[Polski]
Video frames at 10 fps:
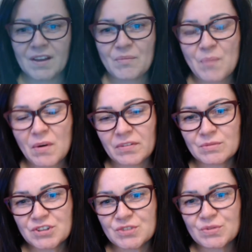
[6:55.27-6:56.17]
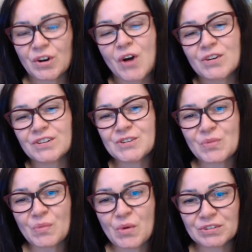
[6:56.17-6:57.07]
Powiem Ci o, o kilku
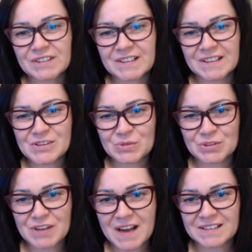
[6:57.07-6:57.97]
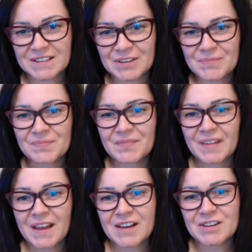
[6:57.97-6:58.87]
młodych ludziach,
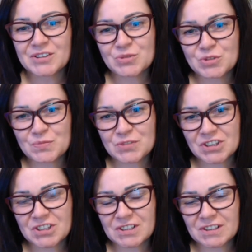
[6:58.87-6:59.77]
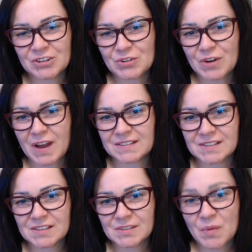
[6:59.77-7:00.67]
którzy przyszli do
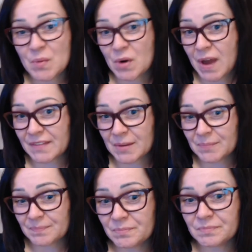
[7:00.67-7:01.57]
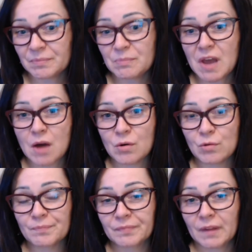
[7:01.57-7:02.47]
doradcy po poradę.
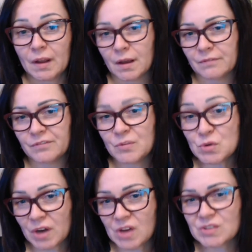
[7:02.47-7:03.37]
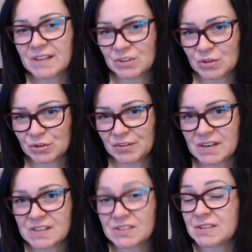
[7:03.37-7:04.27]
Michał, wybór na ostatnią
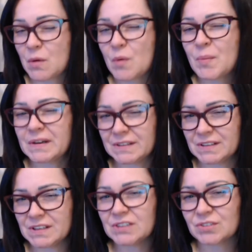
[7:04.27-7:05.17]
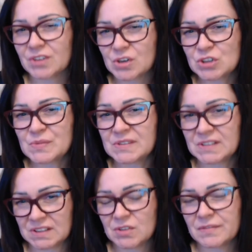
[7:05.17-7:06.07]
chwilę. Zostało parę dni do tego, żeby
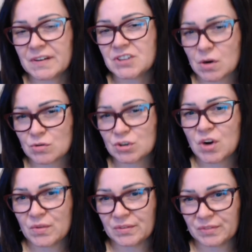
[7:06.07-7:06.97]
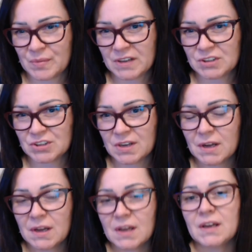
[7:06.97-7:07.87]
zdecydować, jaką szkołę wybrać.
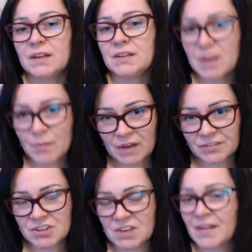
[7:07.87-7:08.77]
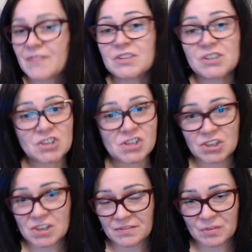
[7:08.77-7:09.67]
Nie martw się, nawet jeżeli
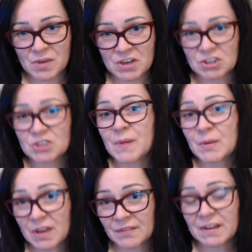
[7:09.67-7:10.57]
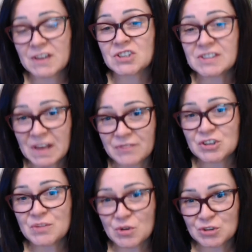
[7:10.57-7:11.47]
źle wybierzesz, pamiętaj, że
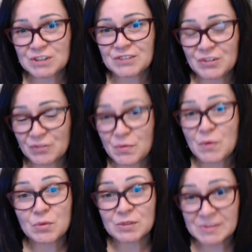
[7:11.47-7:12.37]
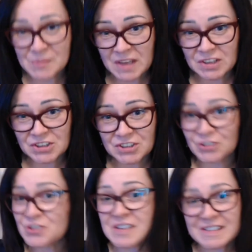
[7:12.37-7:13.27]
zawsze możesz swój wybór zmienić. To
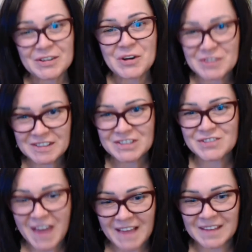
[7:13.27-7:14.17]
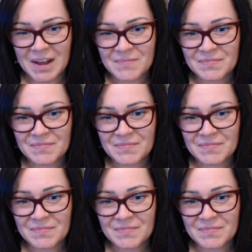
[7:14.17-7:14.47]
nie jest koniec świata.